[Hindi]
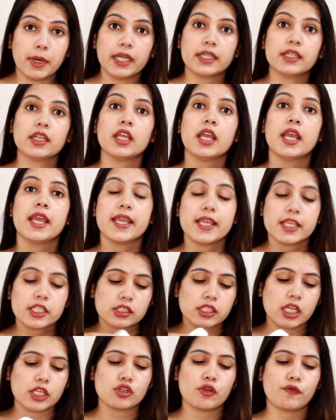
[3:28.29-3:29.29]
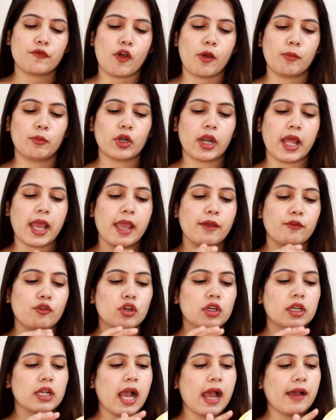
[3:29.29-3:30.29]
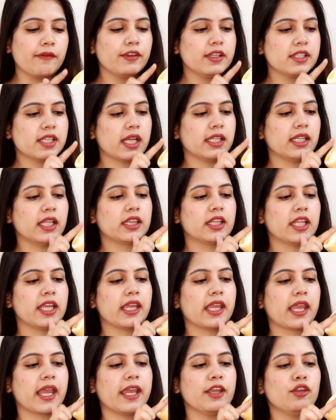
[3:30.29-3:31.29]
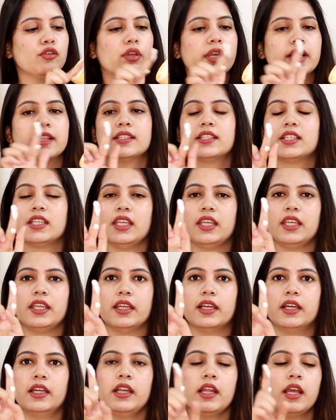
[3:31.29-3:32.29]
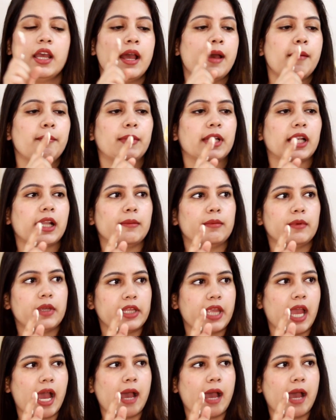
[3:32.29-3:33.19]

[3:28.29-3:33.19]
बट इसका जो फॉर्मूला है वो काफ़ी ज़्यादा थिक है यू कैन सी हीयर मतलब